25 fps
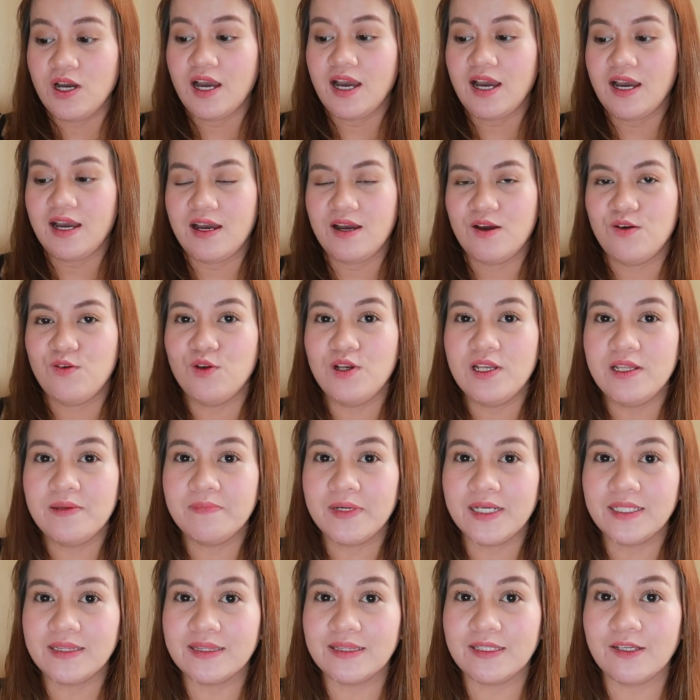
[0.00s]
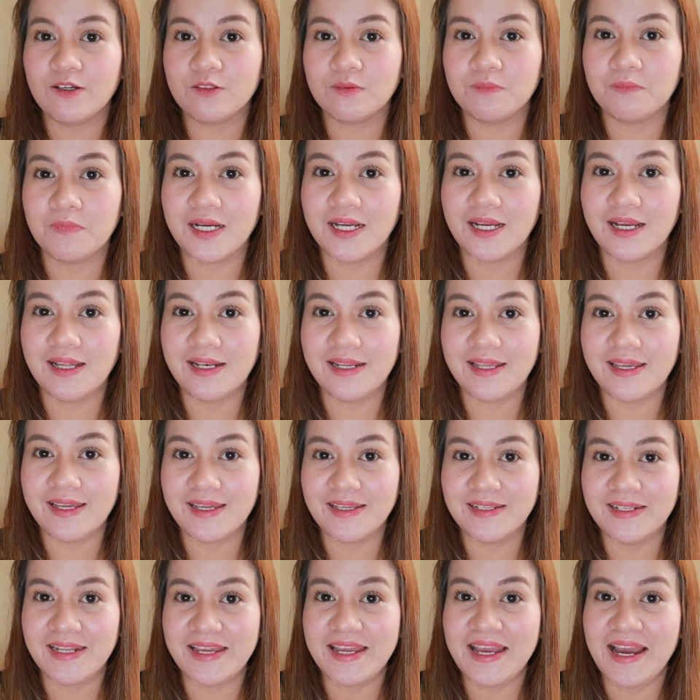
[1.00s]
Uh, huli month daw
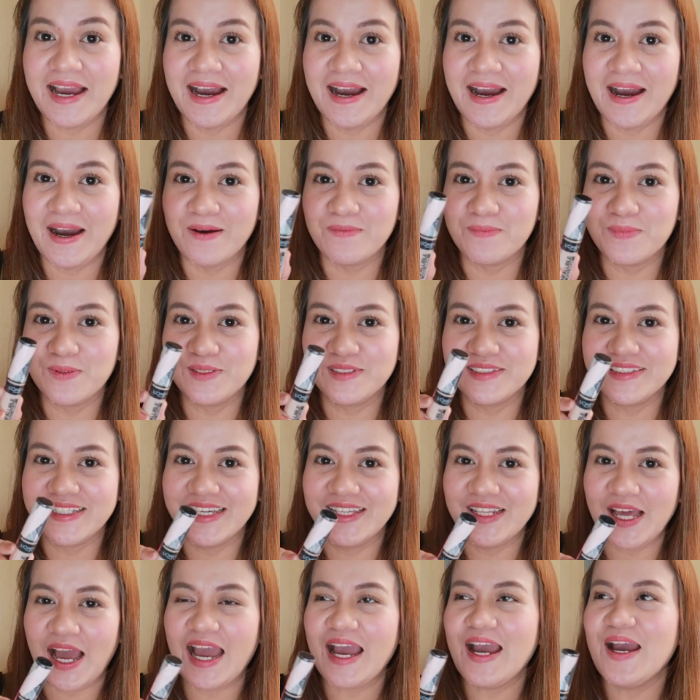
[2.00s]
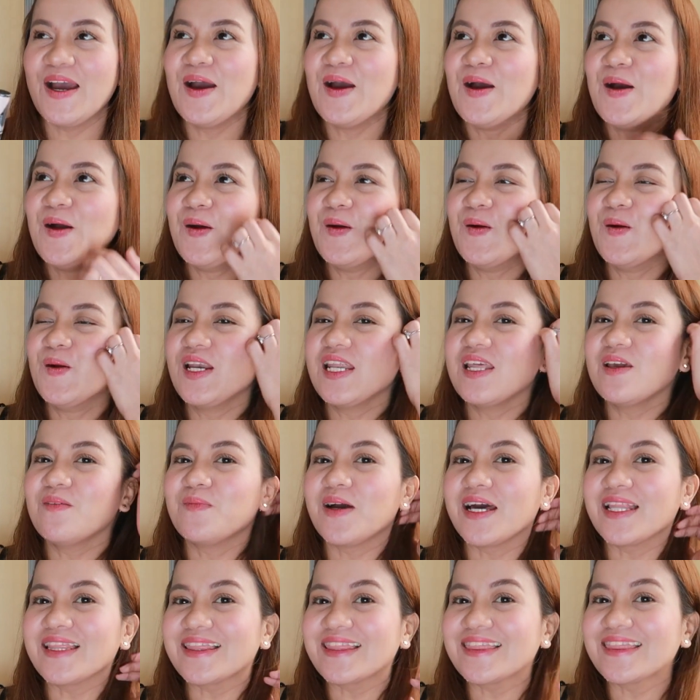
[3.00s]
magaling. Nayahabol din. Ah, huli
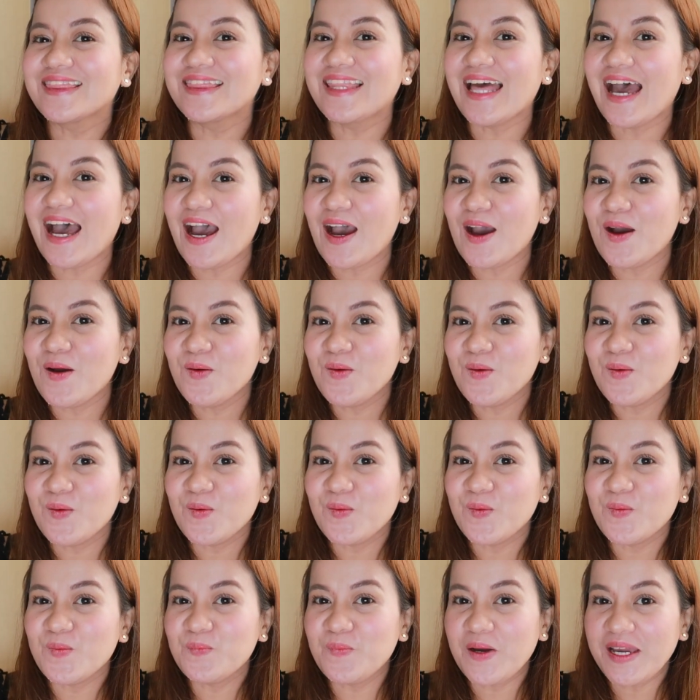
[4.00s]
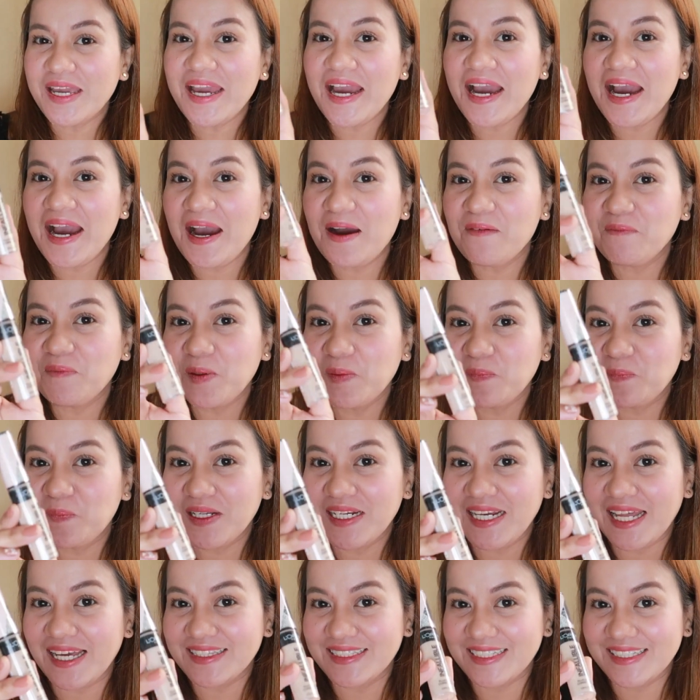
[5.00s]
month daw may
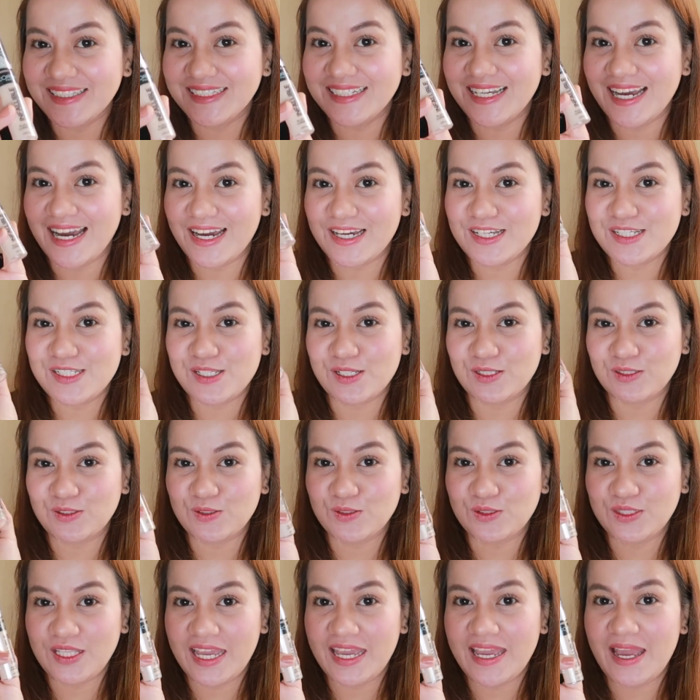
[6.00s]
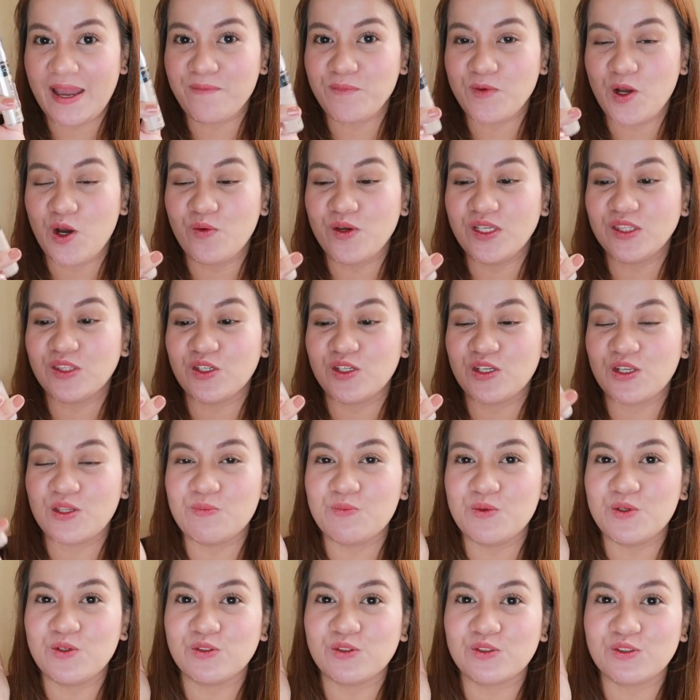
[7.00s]
pa natin guys. So today, I'm going to
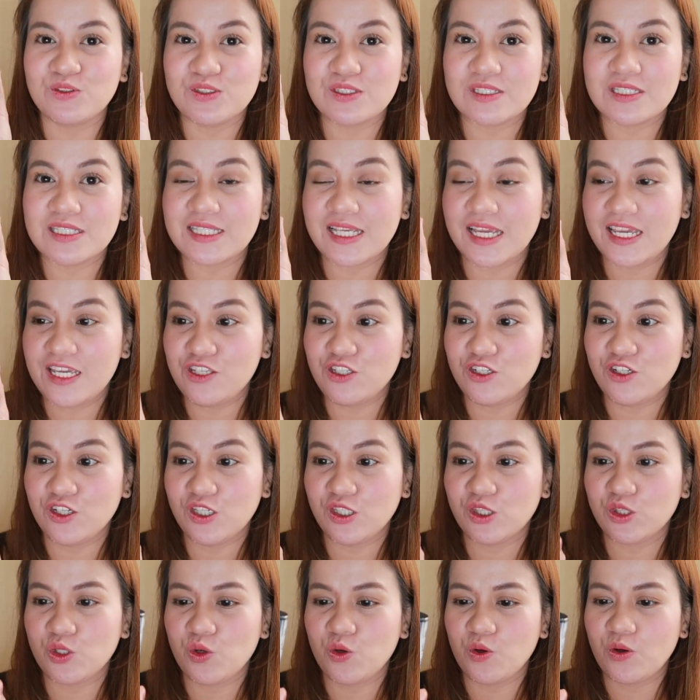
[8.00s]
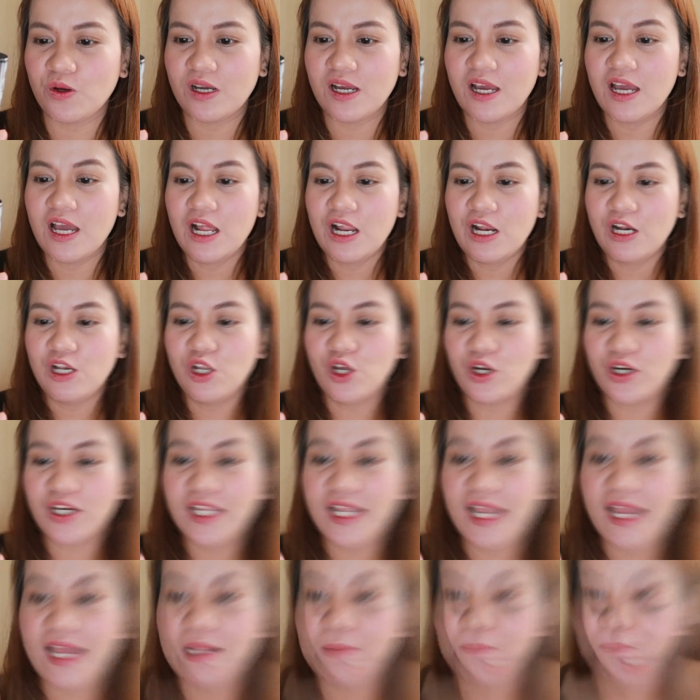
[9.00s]
review sa inyo itong
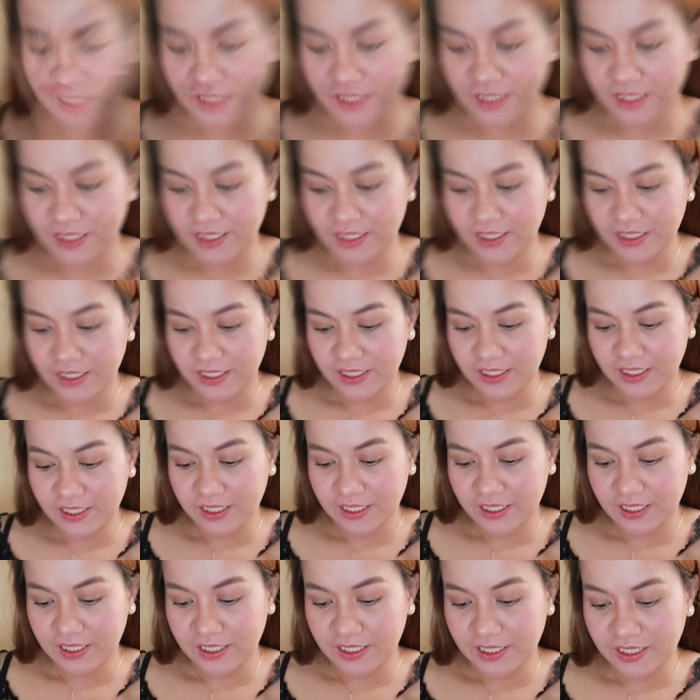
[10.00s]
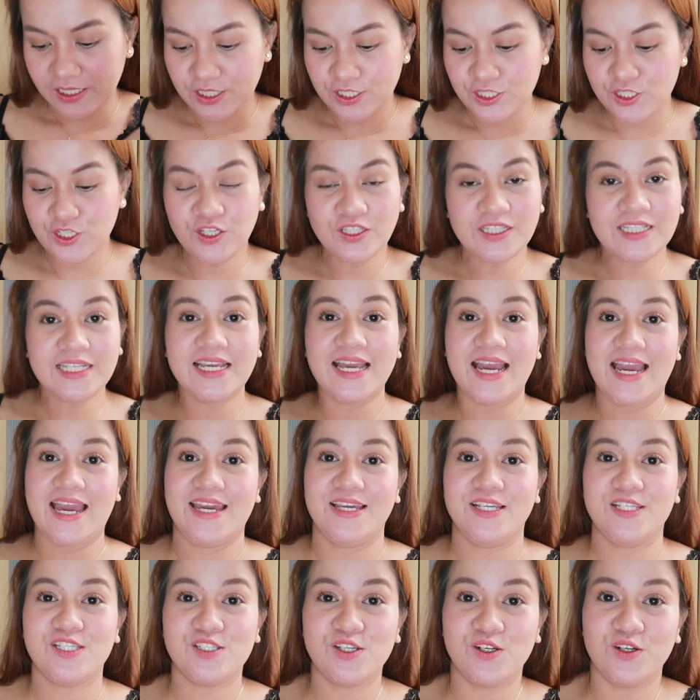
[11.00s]
L'Oreal Paris yun
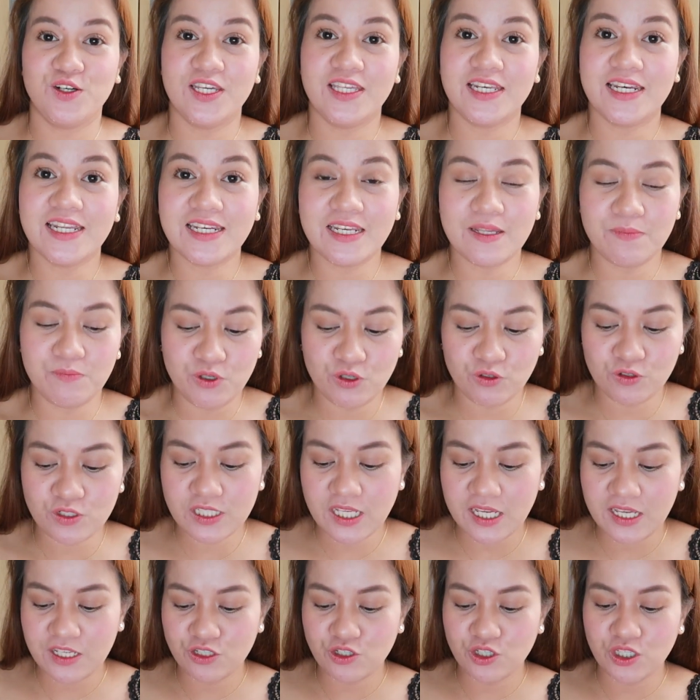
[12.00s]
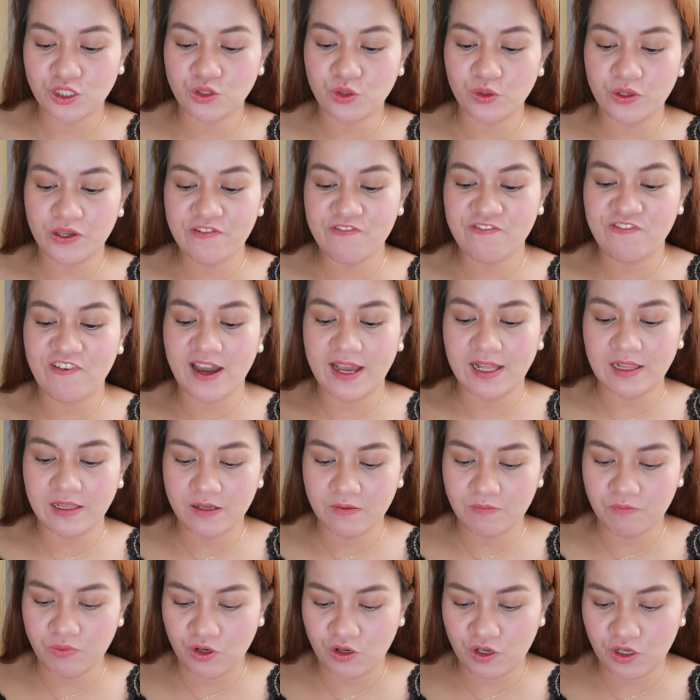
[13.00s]
guys, so i-review ko sa inyo itong
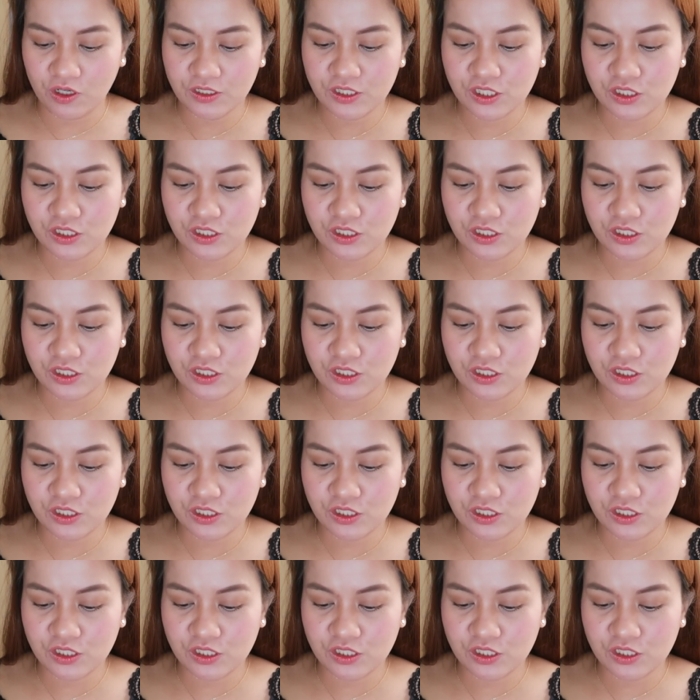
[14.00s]
Infallible.